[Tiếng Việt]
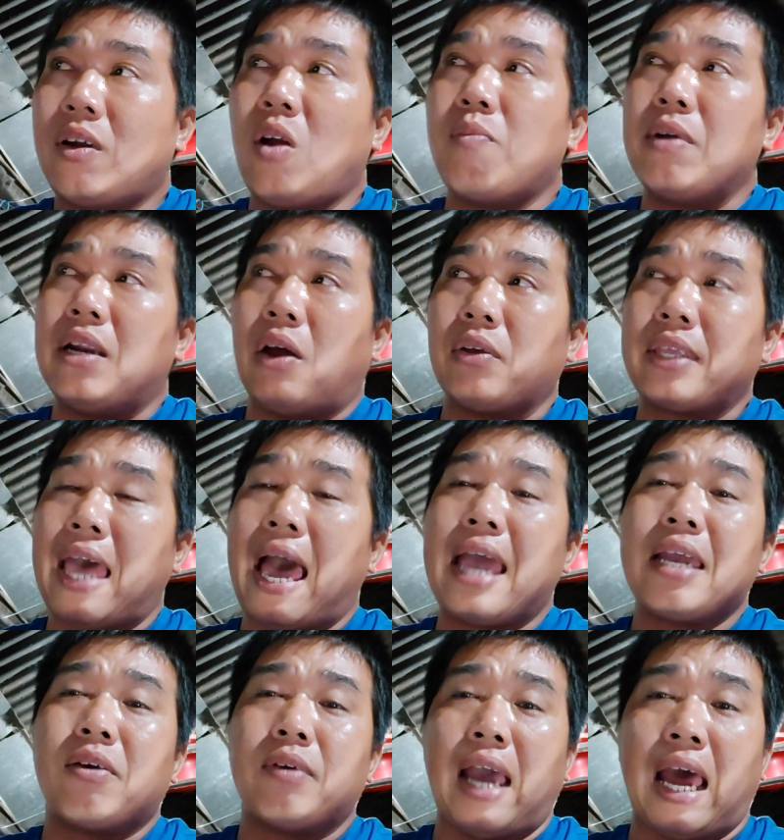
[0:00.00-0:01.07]
lúc bị nổ
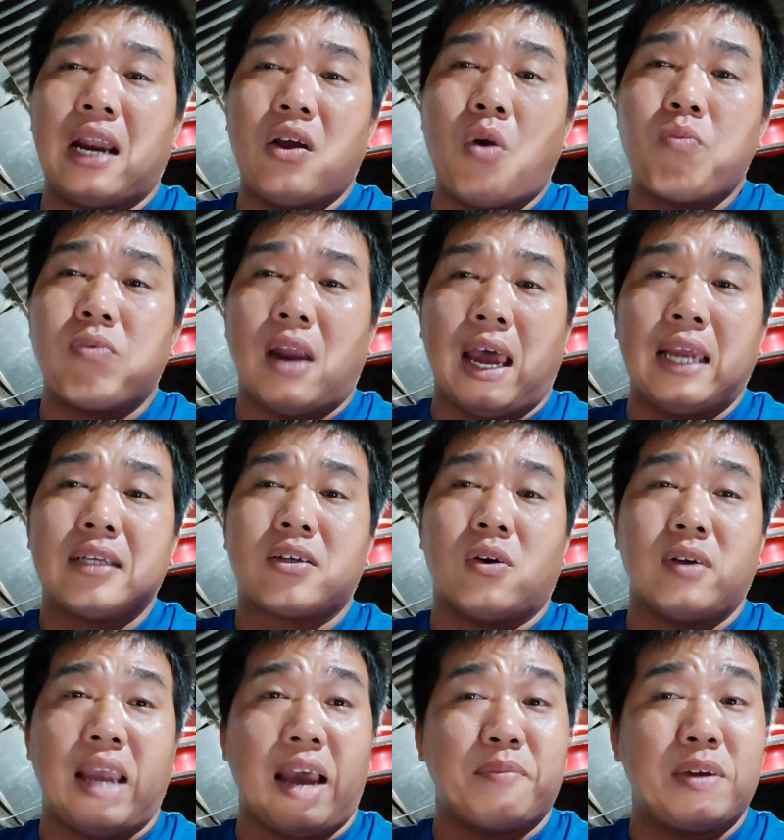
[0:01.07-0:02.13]
trái con gà nó rút lại
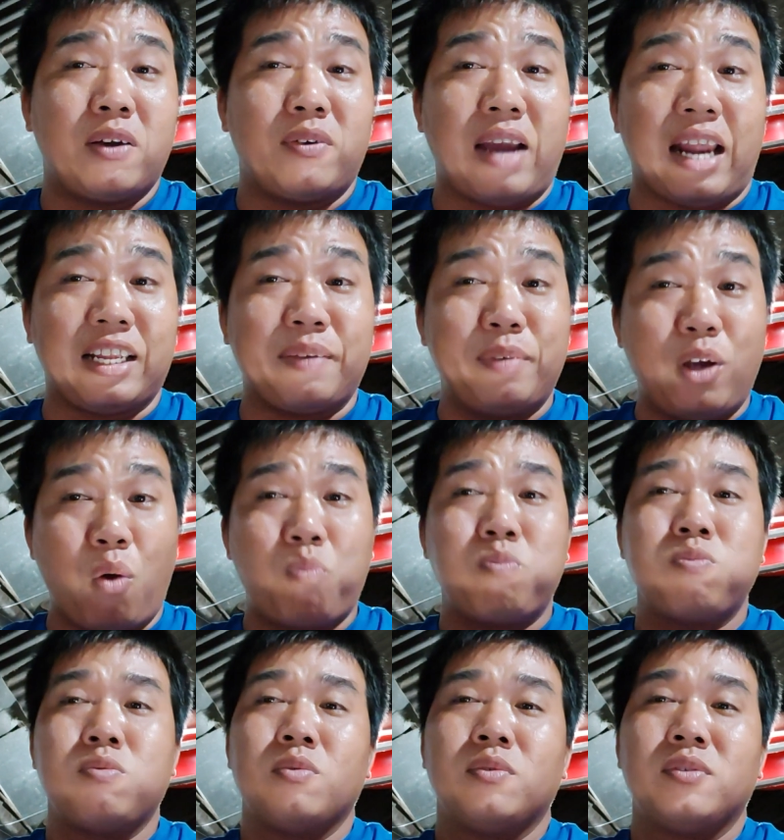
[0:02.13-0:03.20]
con gà mấy con gà nó sẽ bị rút
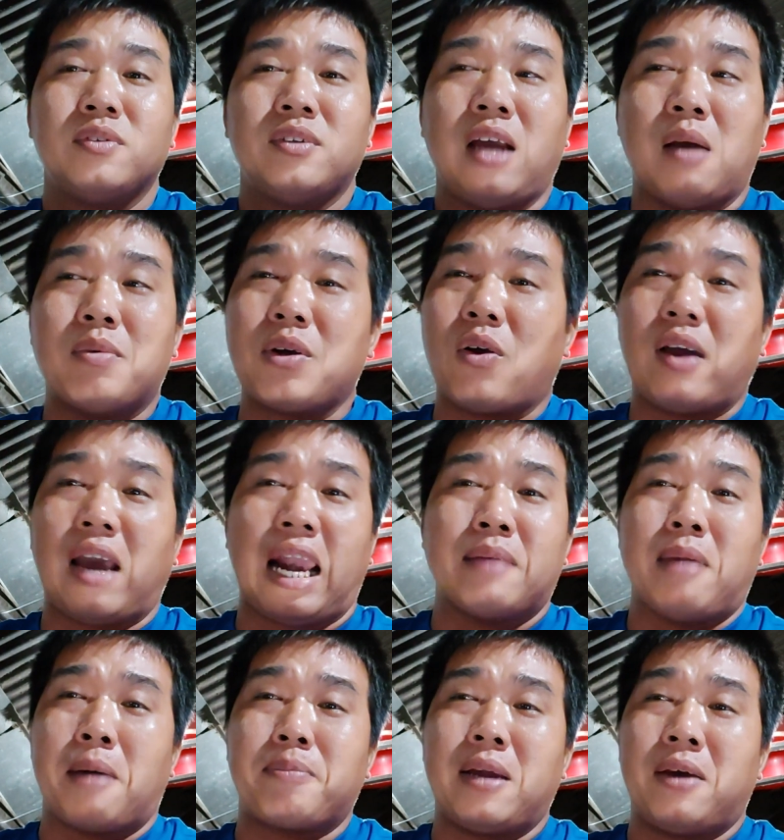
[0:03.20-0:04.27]
không có con gà nào
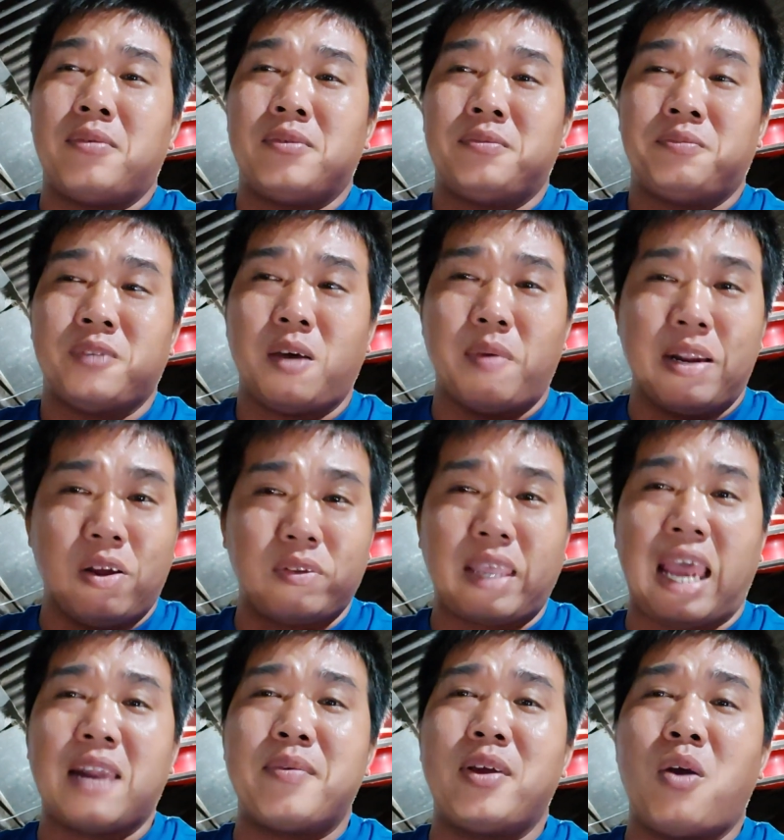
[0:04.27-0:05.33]
mập đâu nó bị nổ
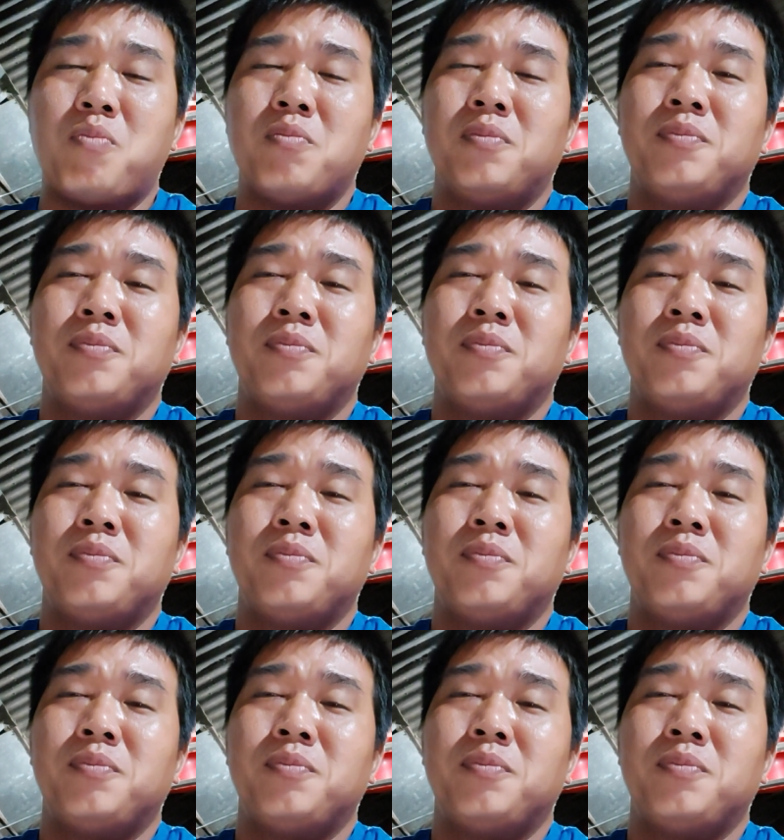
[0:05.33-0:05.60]
trái nó bị rút